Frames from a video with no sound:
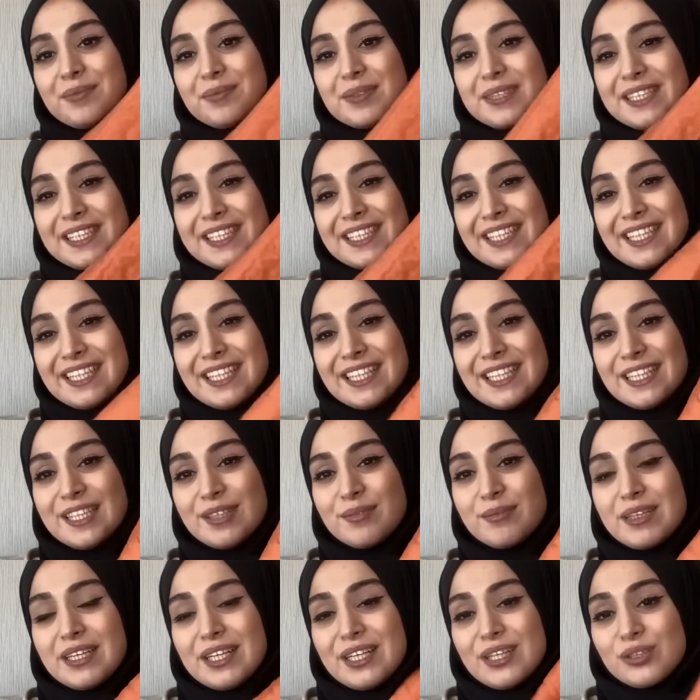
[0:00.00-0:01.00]
size dedim.
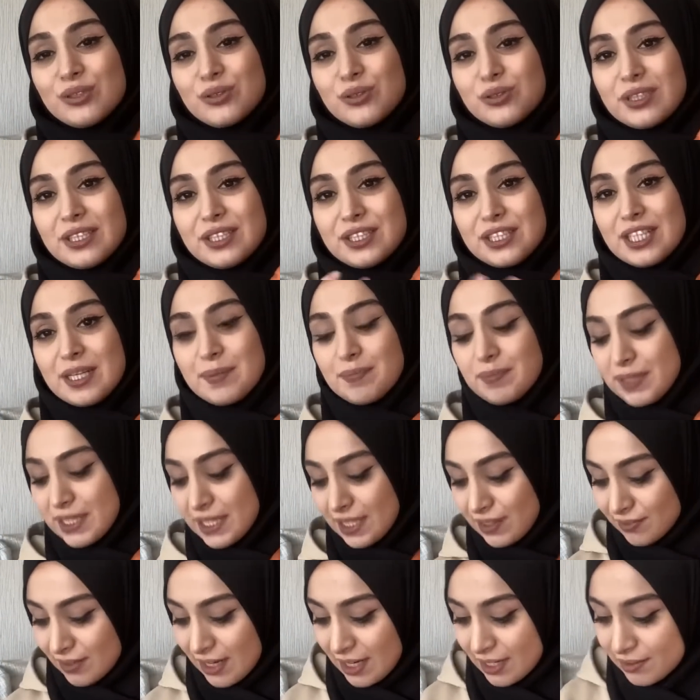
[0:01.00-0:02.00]
Şurada
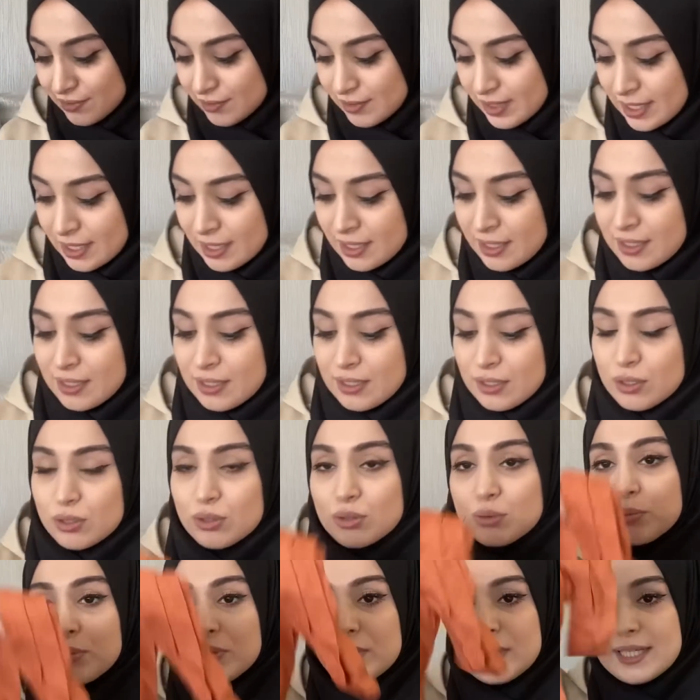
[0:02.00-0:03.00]
cepleri var ve
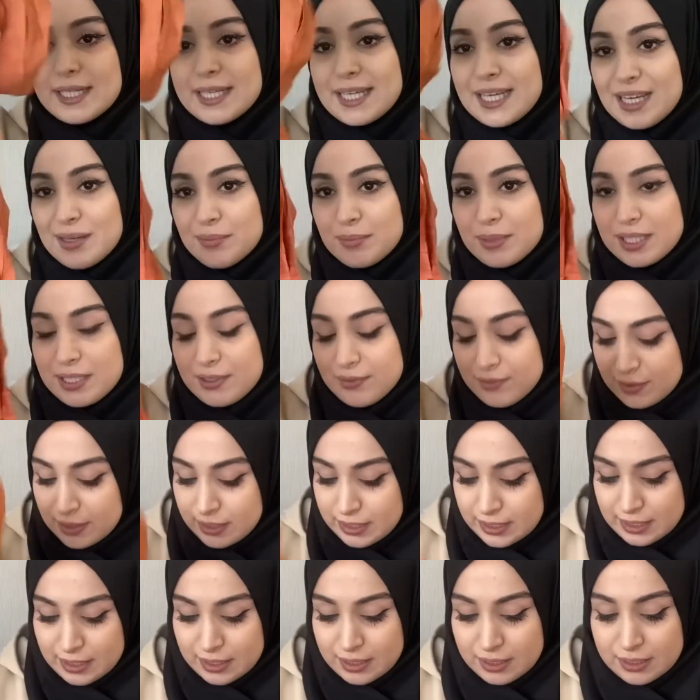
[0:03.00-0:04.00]
böyle kemeri var
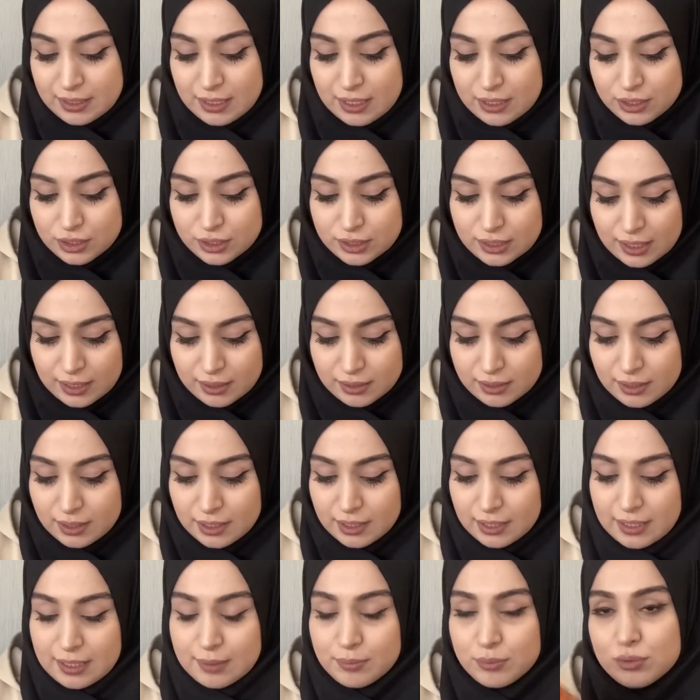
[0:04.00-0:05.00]
arkadaşlar.
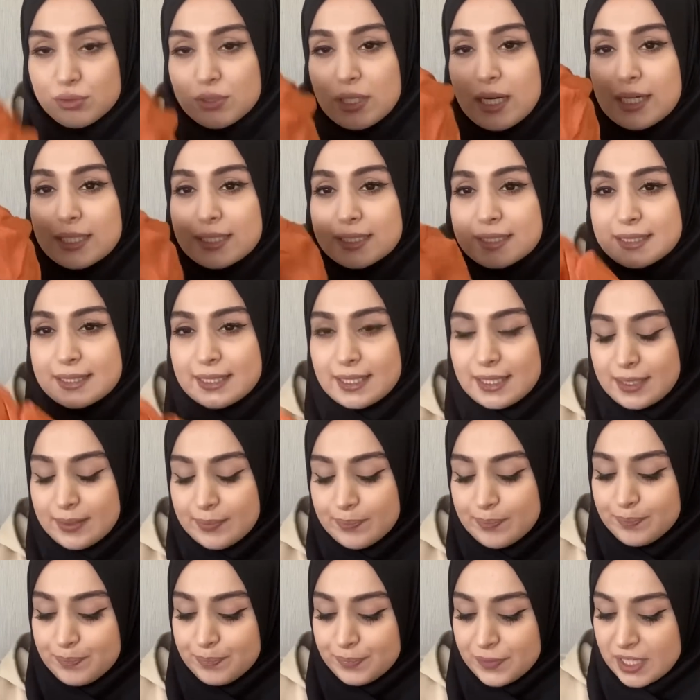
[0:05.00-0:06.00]
E, bu tarz e,
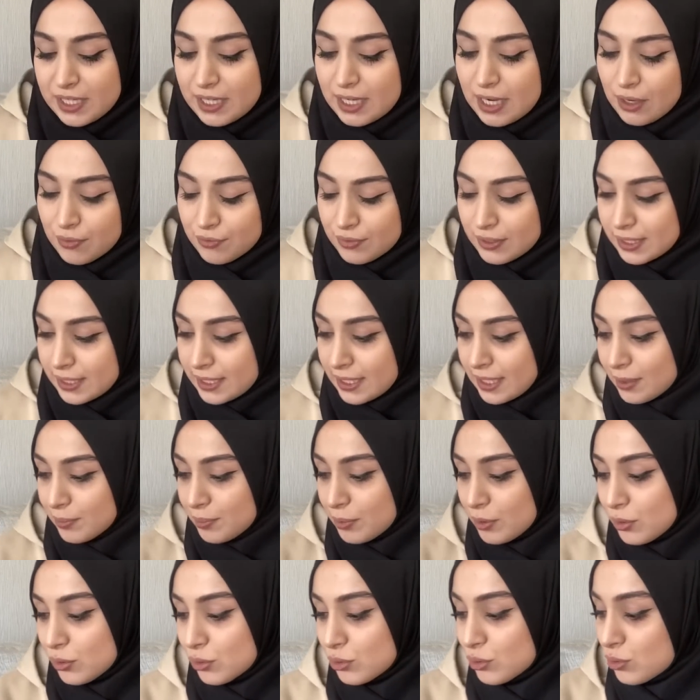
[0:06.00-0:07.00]
kıyafetleri
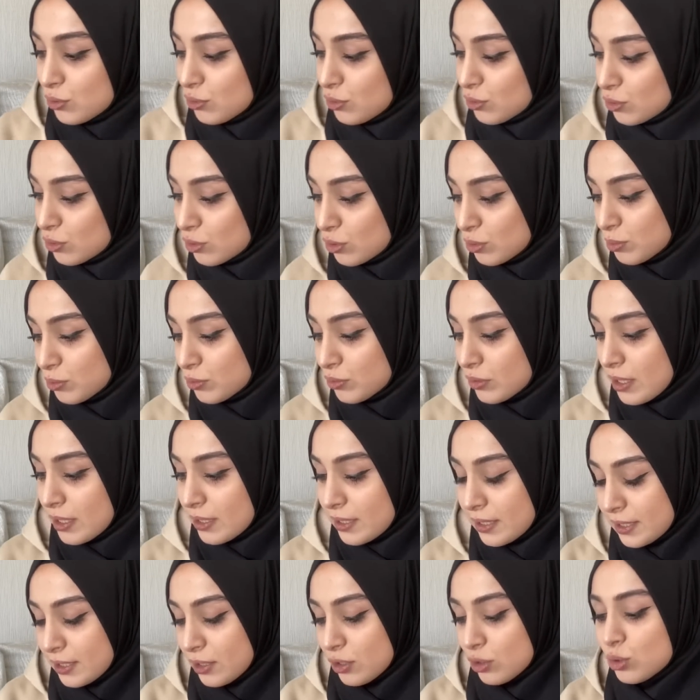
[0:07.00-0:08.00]
biliyorsunuzdur. Bunlar
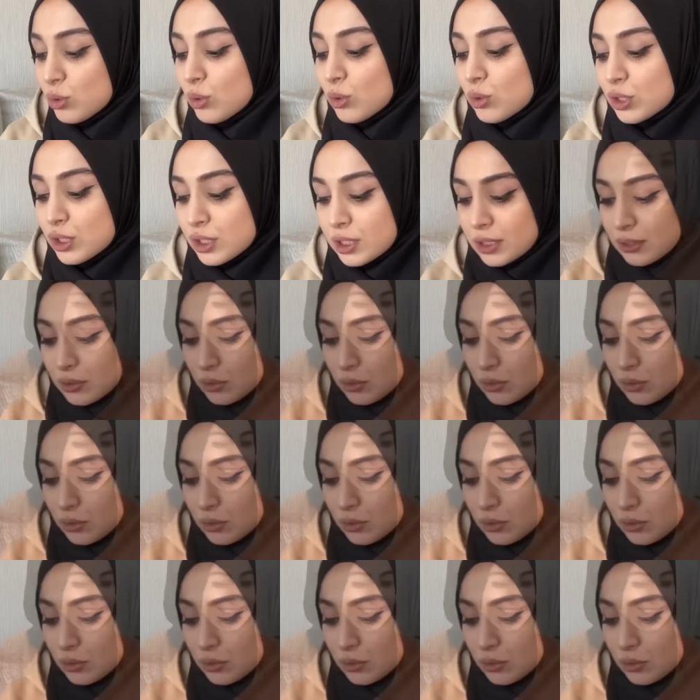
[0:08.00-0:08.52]
da yine çok şık